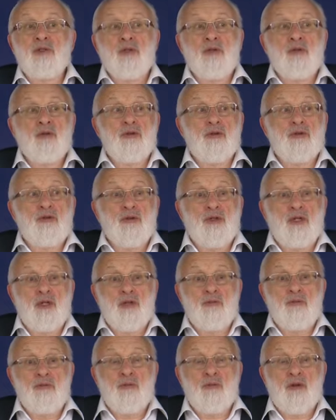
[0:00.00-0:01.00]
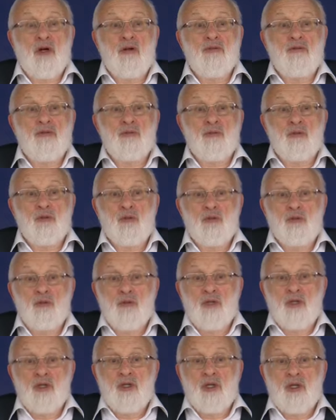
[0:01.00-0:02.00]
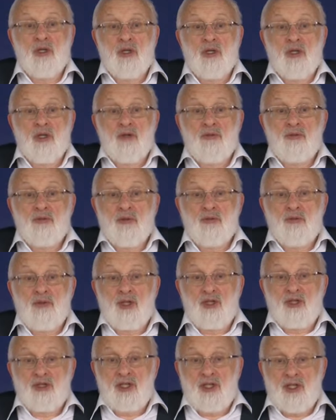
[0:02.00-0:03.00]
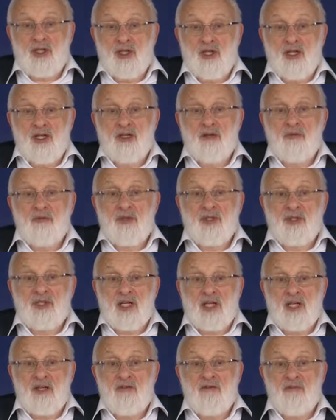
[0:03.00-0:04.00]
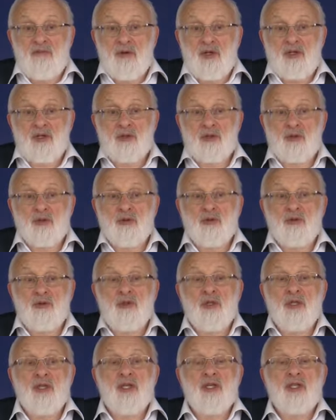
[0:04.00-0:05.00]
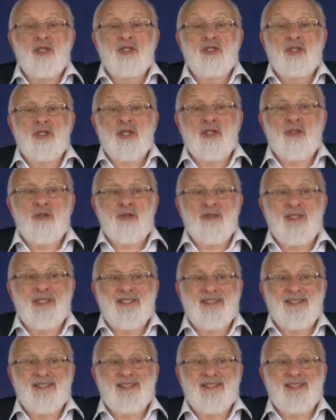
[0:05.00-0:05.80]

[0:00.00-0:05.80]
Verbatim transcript: non capiamo, che non sentiamo, che non sappiamo nulla perché si avvicina